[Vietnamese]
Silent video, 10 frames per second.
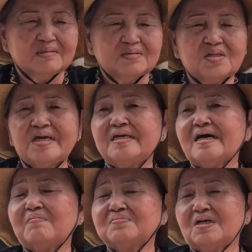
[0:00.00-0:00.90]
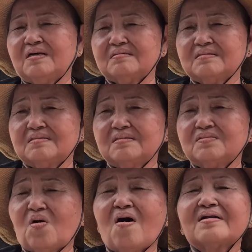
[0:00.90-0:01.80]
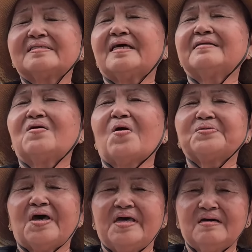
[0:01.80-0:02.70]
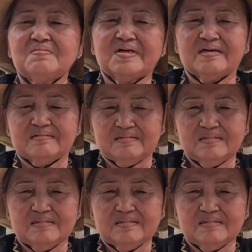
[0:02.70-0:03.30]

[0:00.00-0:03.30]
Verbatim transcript: si vong rồi toàn là xanh đồi chị không à